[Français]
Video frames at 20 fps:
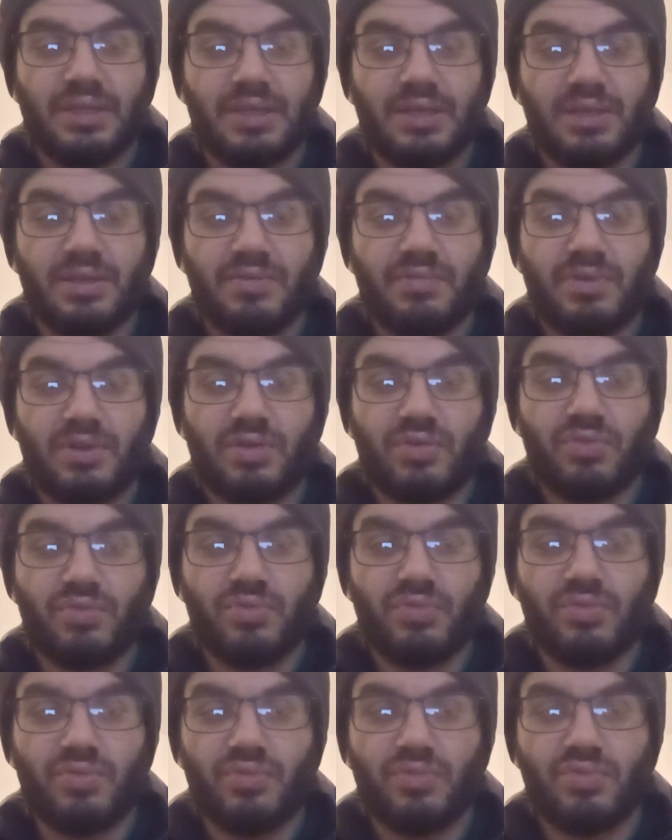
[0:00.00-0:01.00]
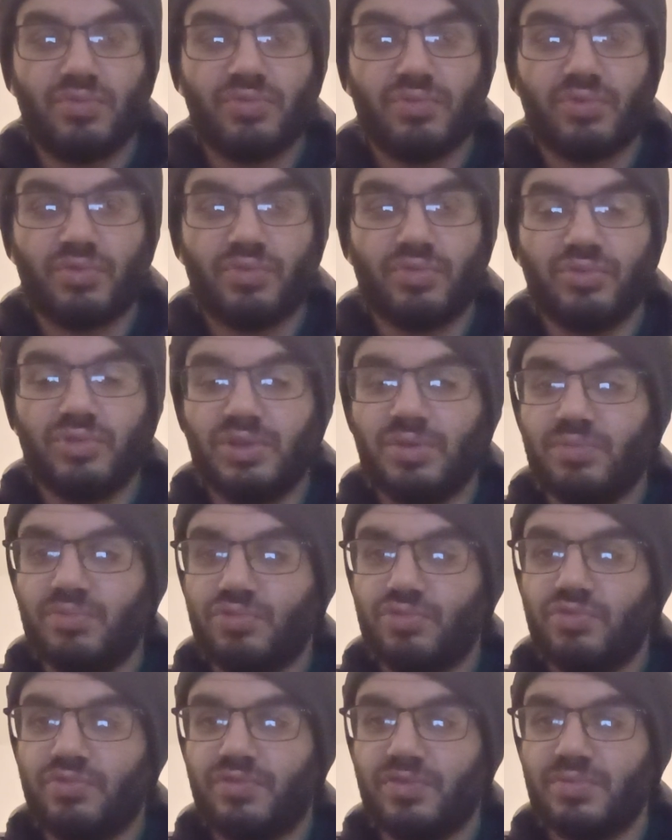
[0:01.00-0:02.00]
Et voilà, le, en gros, le
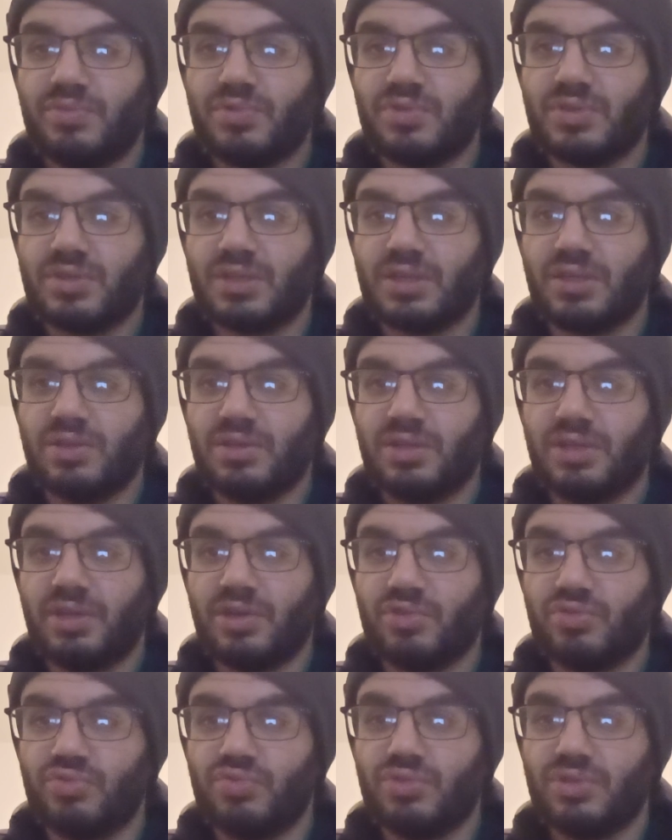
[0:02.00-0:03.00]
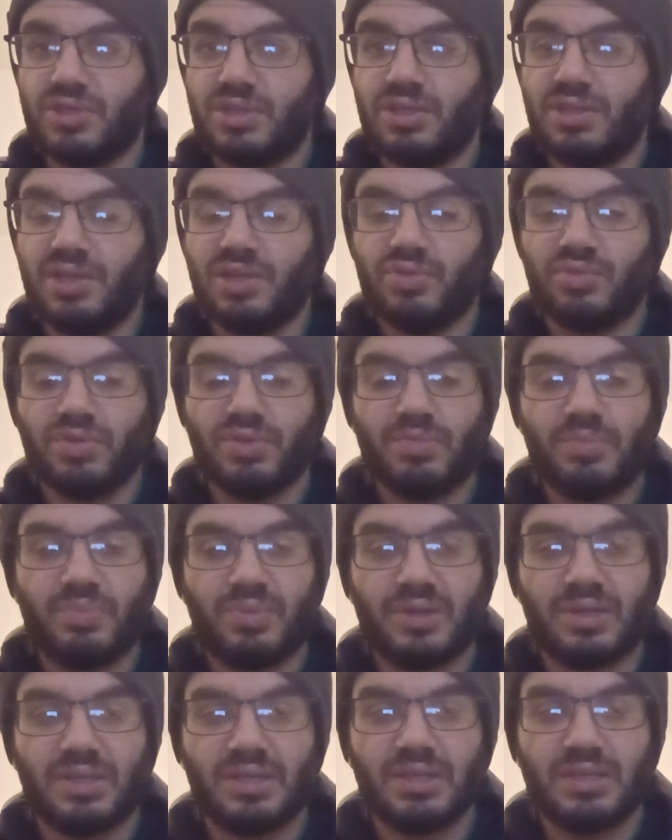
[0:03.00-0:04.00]
début du film, ce serait Galactus qui détruit une
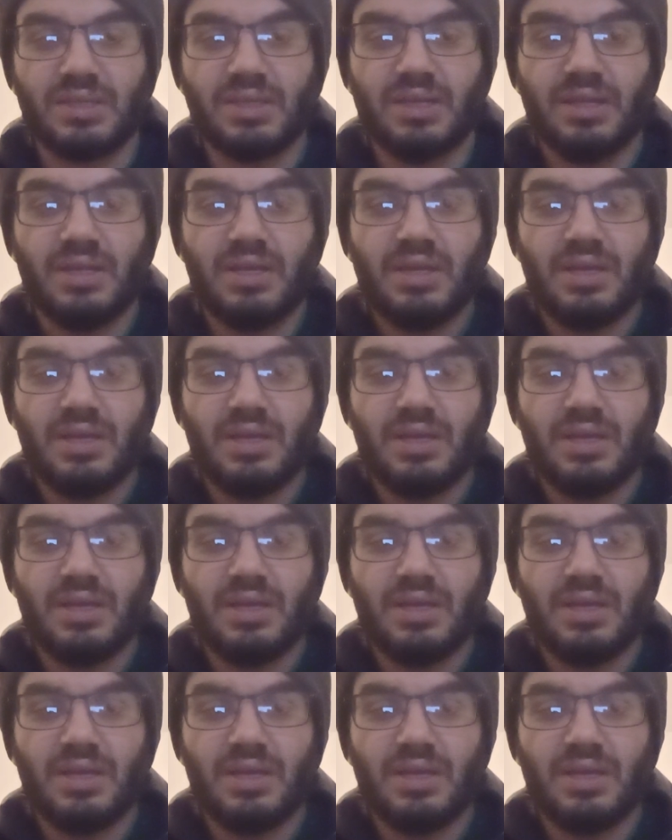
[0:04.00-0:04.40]
planète.